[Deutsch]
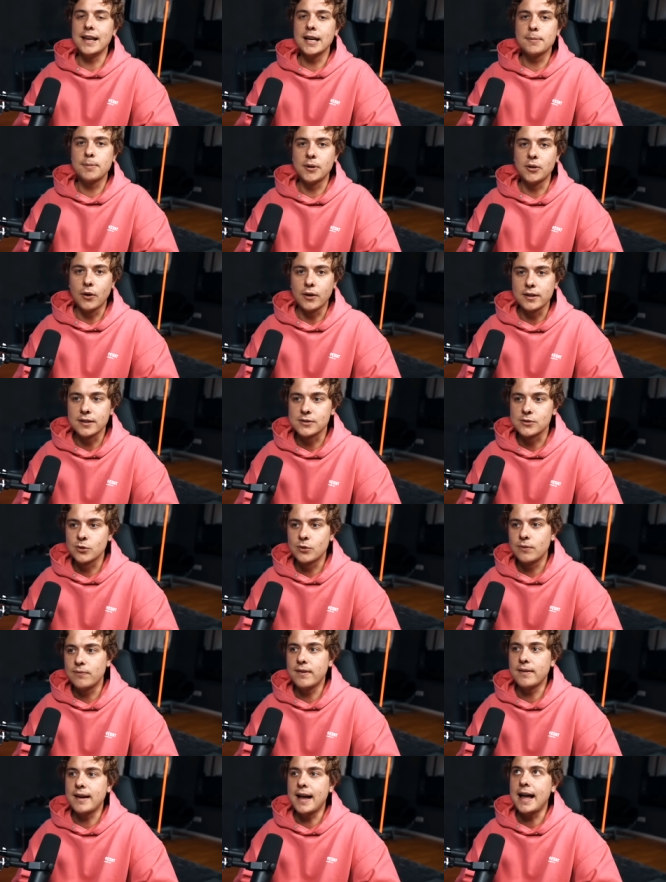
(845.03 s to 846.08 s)
Ick bedeutet
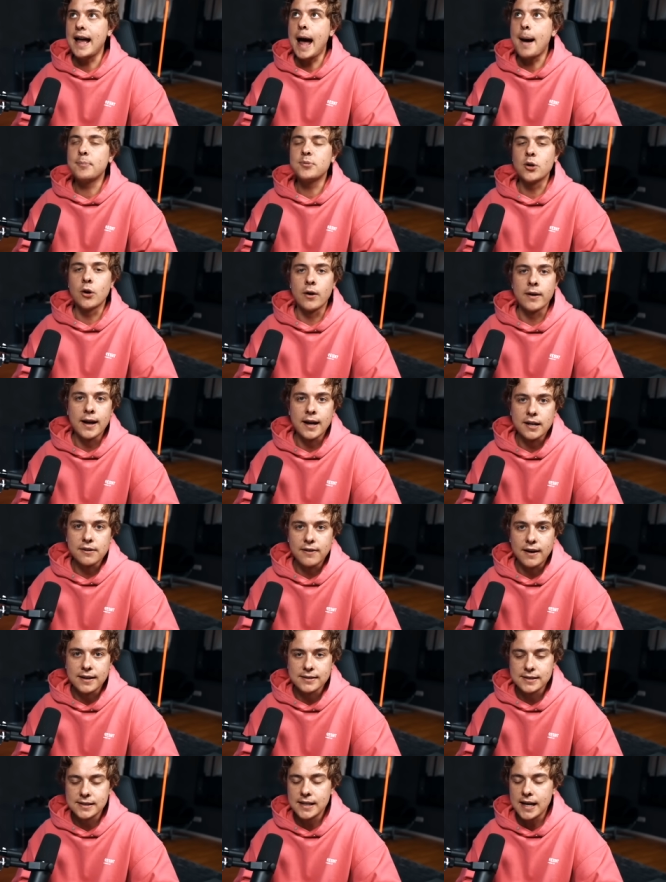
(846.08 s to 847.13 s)
so Abturner
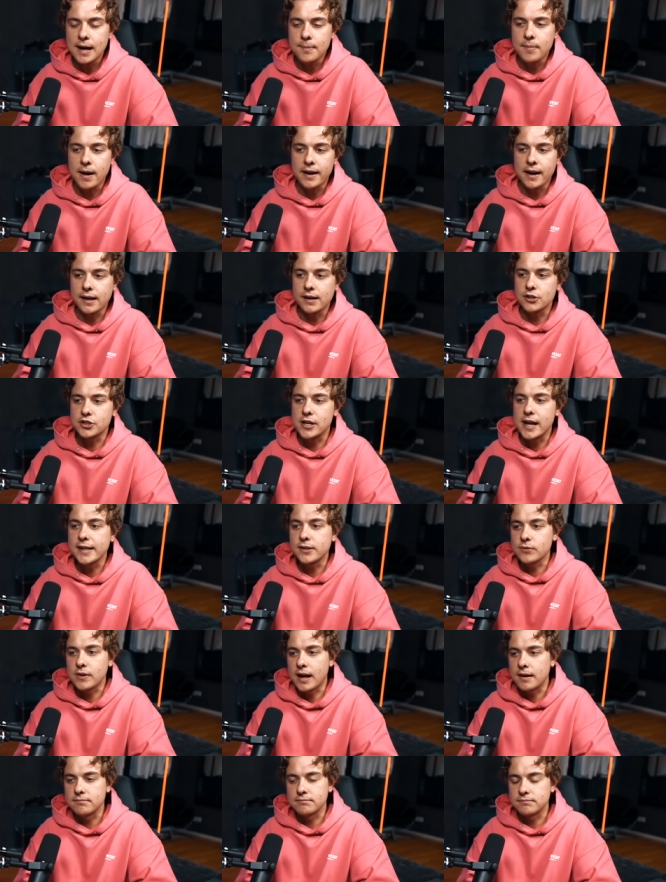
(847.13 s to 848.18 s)
quasi am anderen Geschlecht
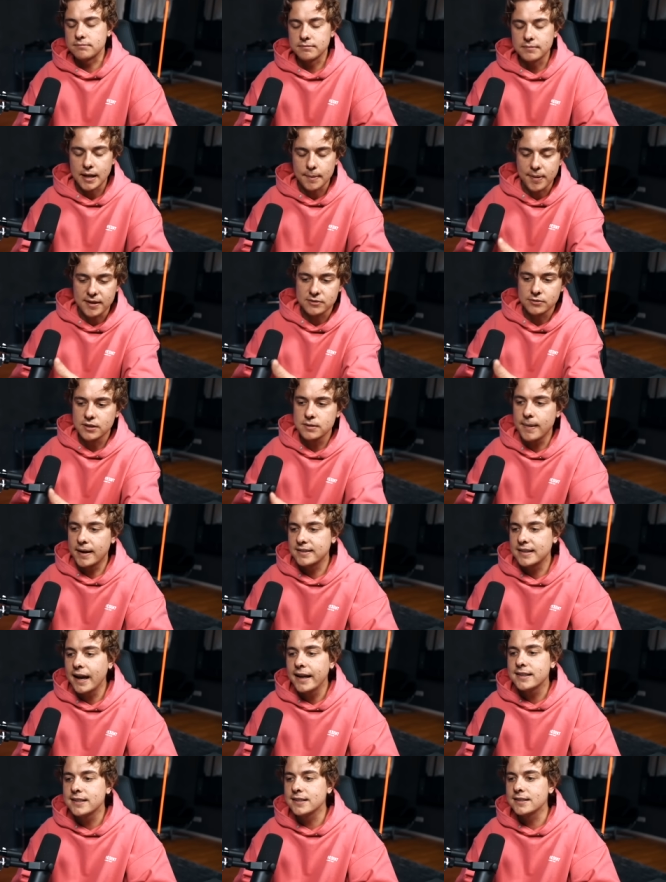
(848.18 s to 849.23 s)
oder der Person, die man
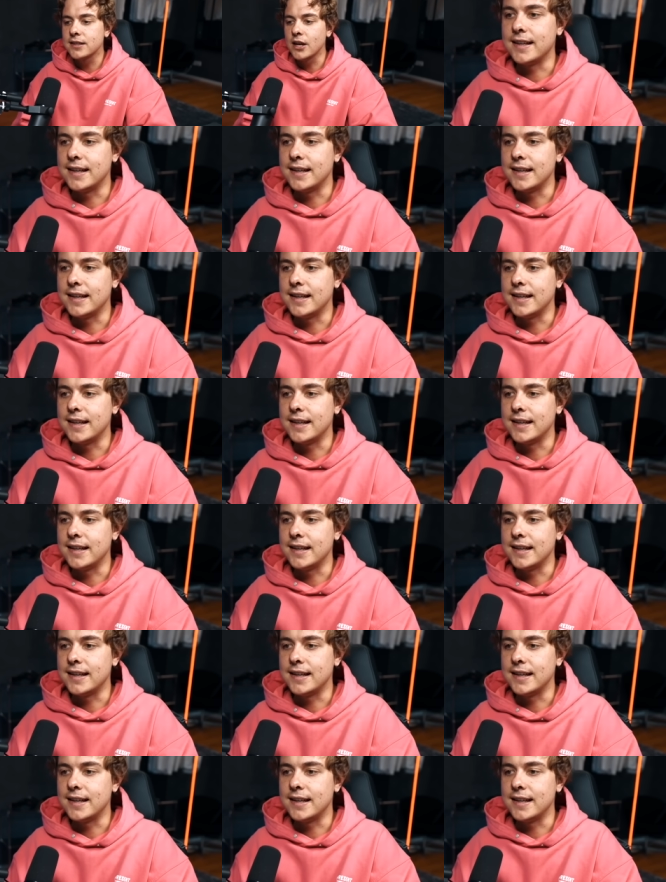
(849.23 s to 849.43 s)
datet.